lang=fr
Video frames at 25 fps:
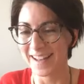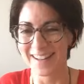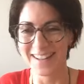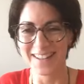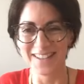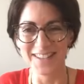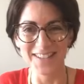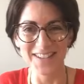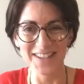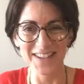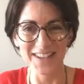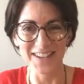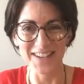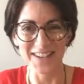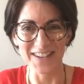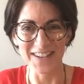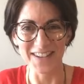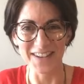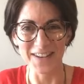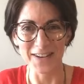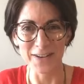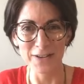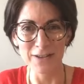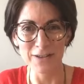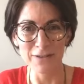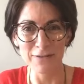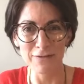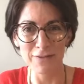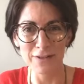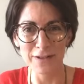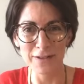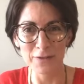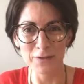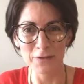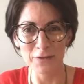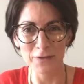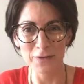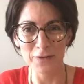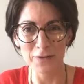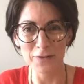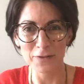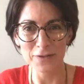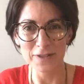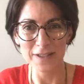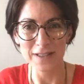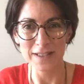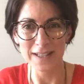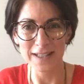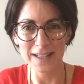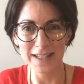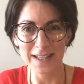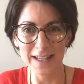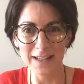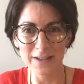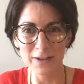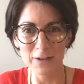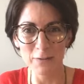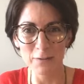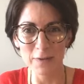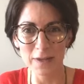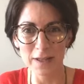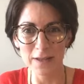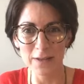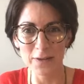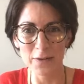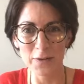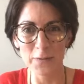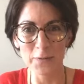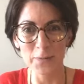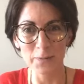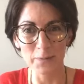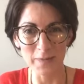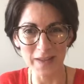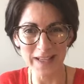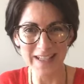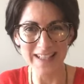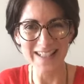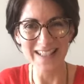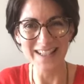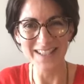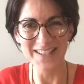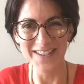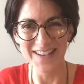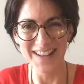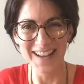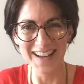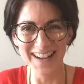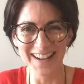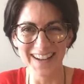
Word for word: Donc en Yvelines, en France, c'est quatre ans maintenant. Merci Julia,